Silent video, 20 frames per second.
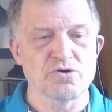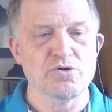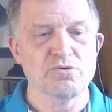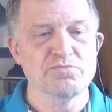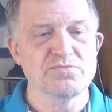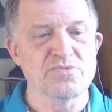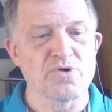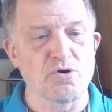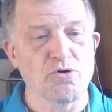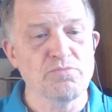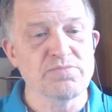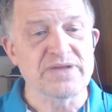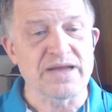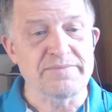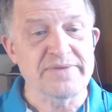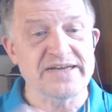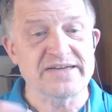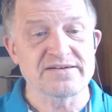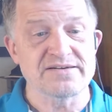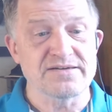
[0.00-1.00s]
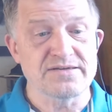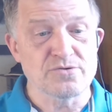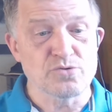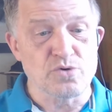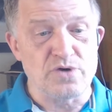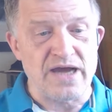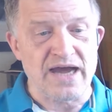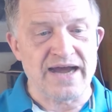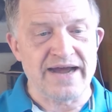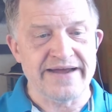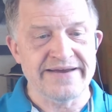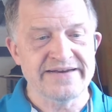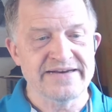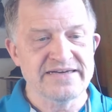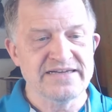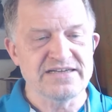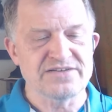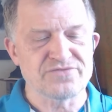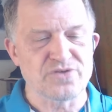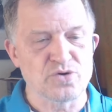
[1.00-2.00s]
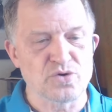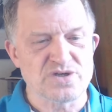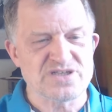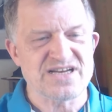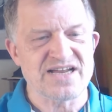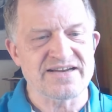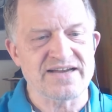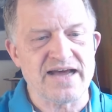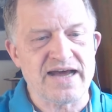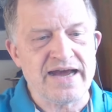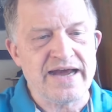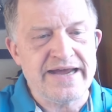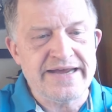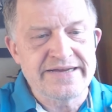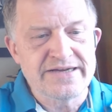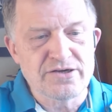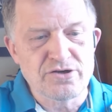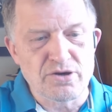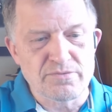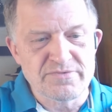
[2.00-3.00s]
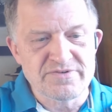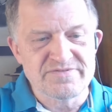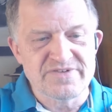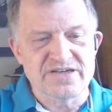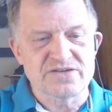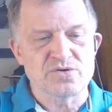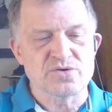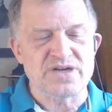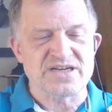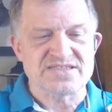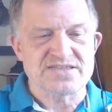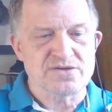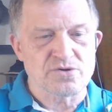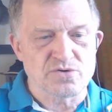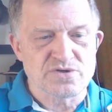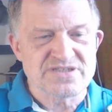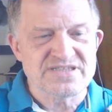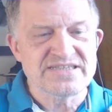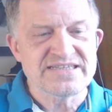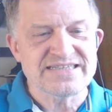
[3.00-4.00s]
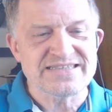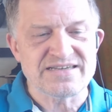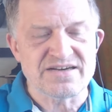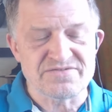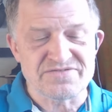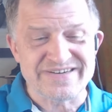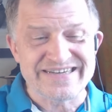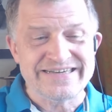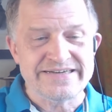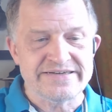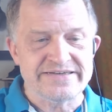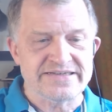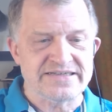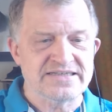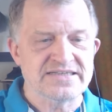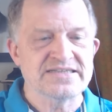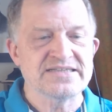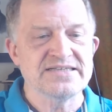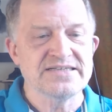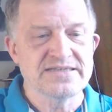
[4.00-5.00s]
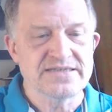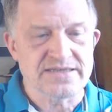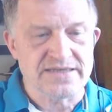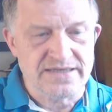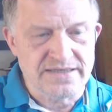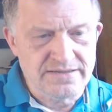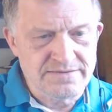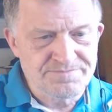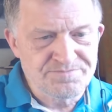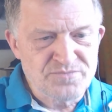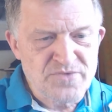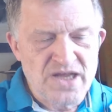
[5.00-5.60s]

um, um damit die Ukraine nicht von Russland eingenommen wird und dass die Russen nicht den Frieden diktieren.